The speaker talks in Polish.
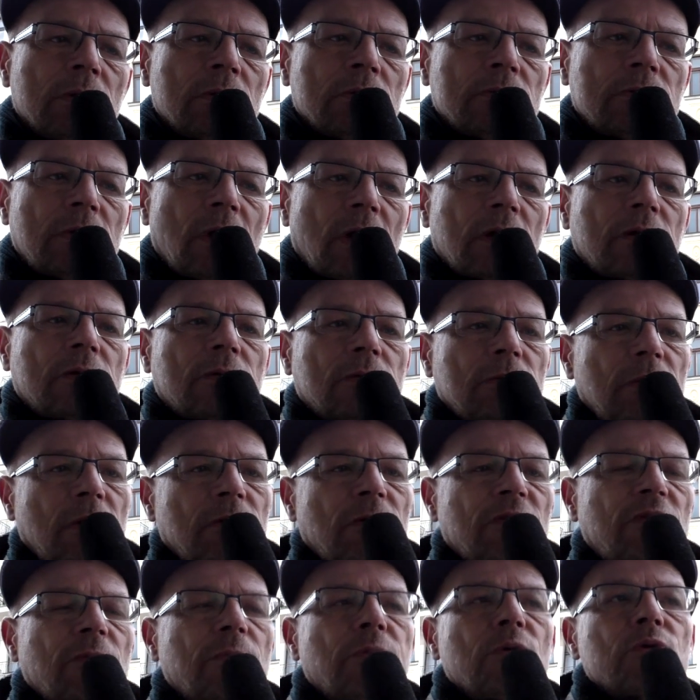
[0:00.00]
tak
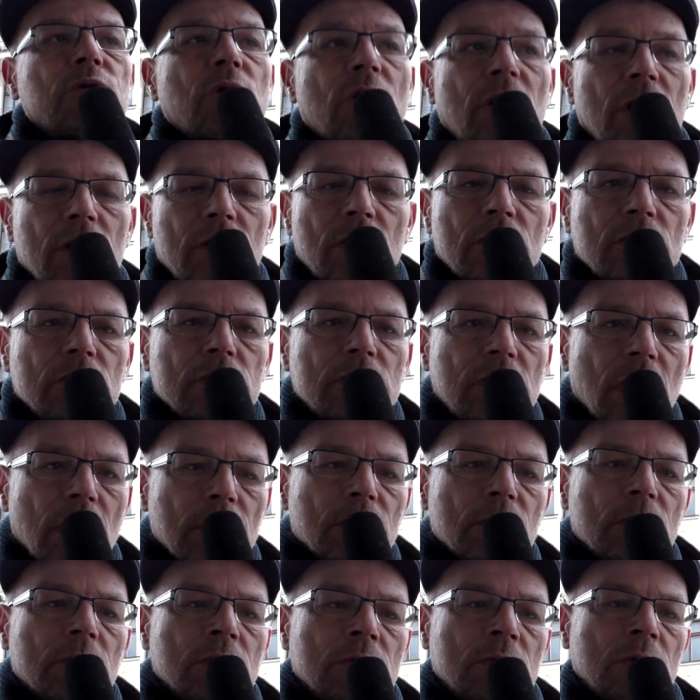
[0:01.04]
mniej więcej półtora roku
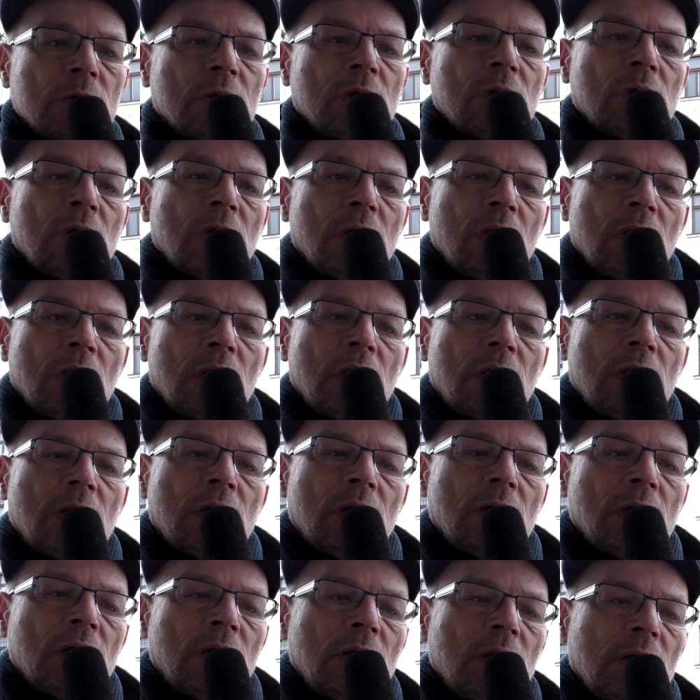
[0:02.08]
temu.
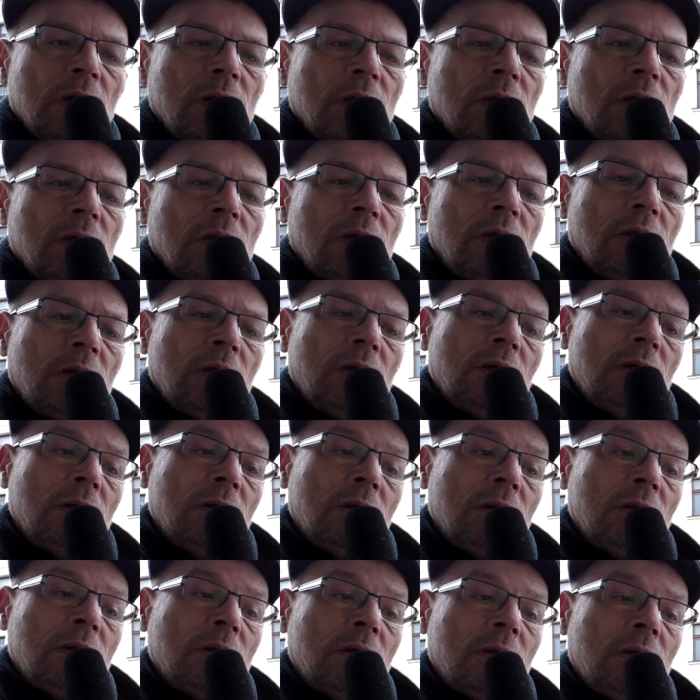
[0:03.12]

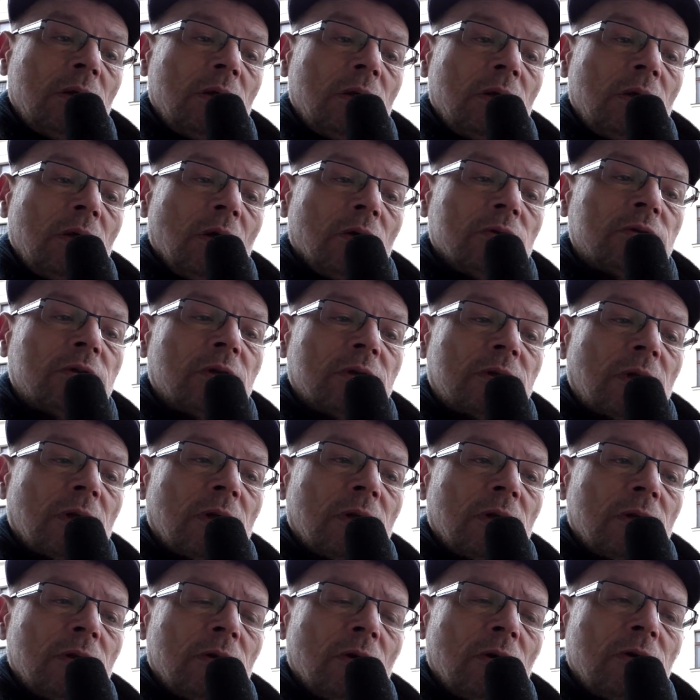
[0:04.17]
I, i, od
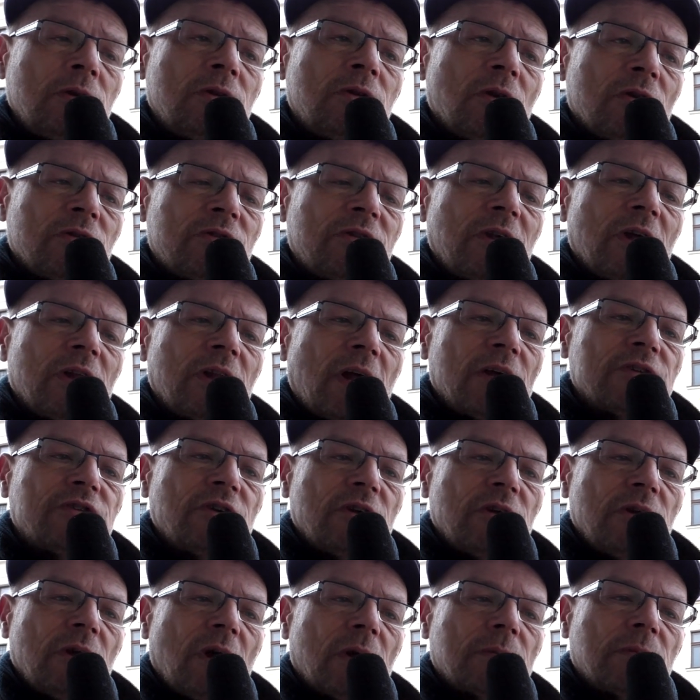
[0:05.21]
te, no i to z dnia na
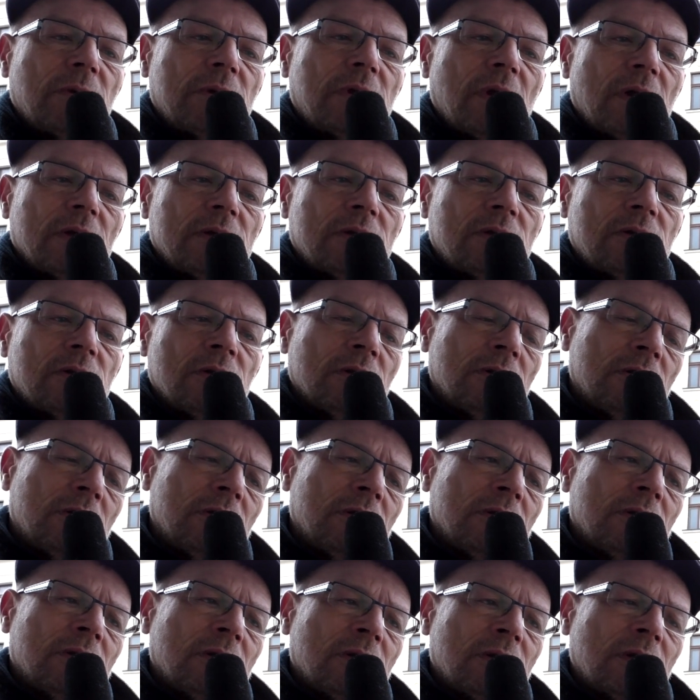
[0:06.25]
dzień jakby ta
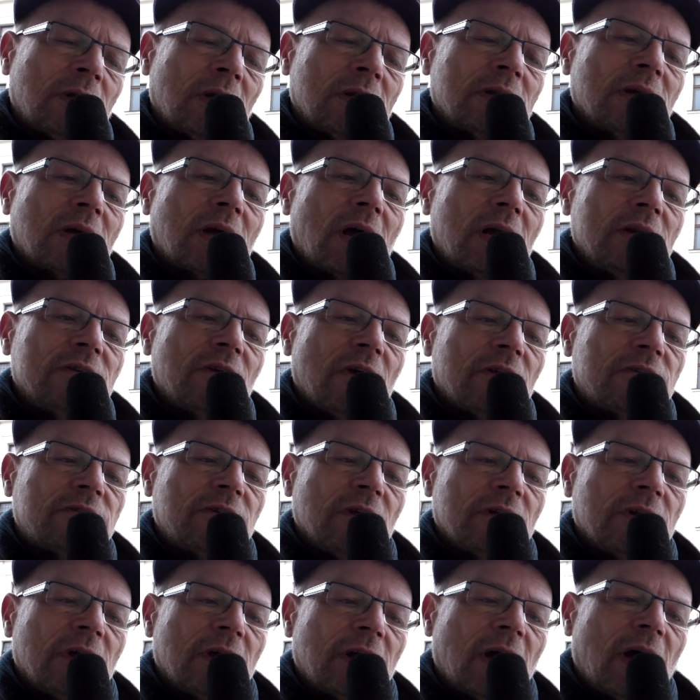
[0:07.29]

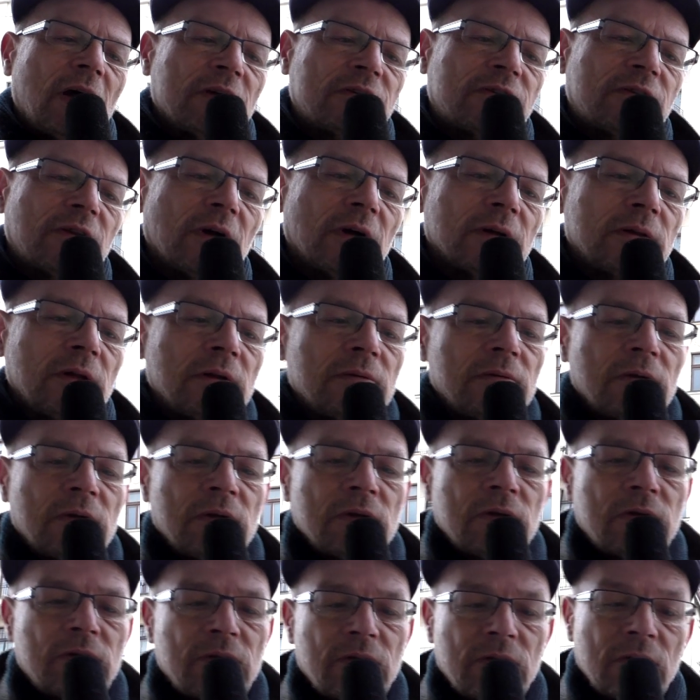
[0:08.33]
radykalizacja narasta, nie?
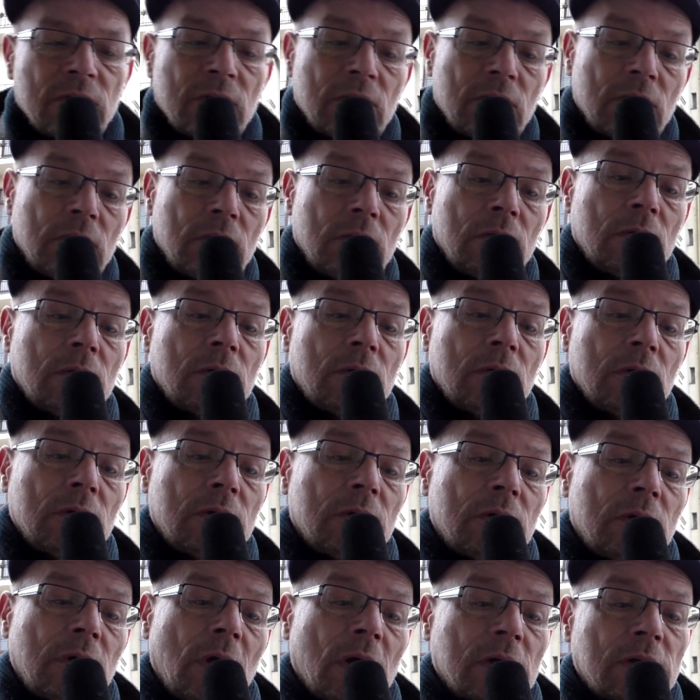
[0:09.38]
więc y,
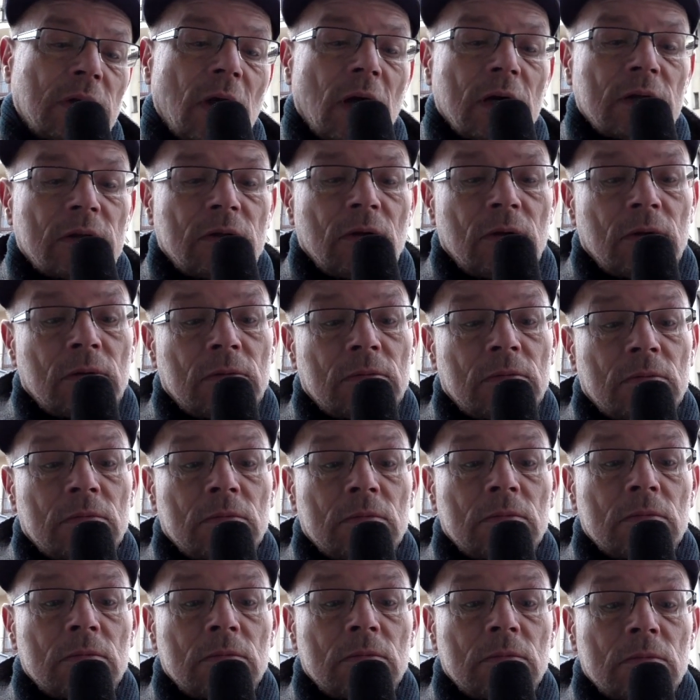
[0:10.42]
tak, tak to
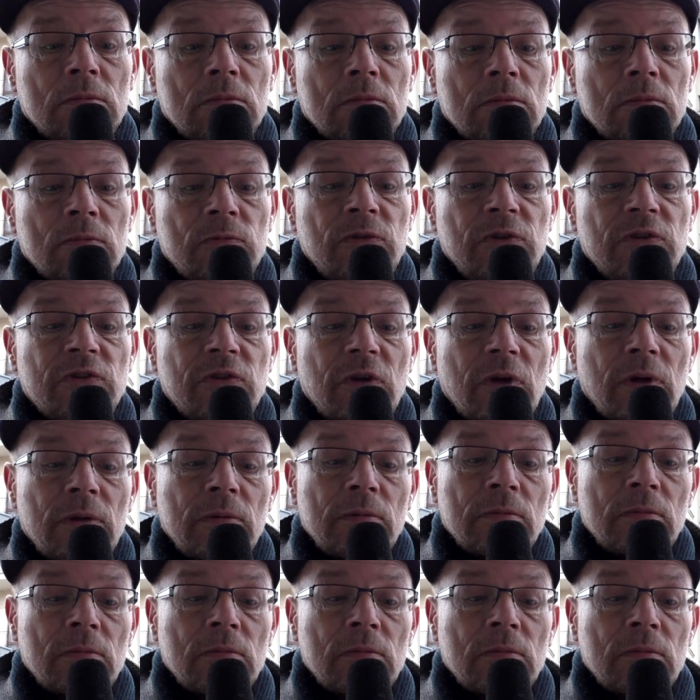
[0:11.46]
mm, widzę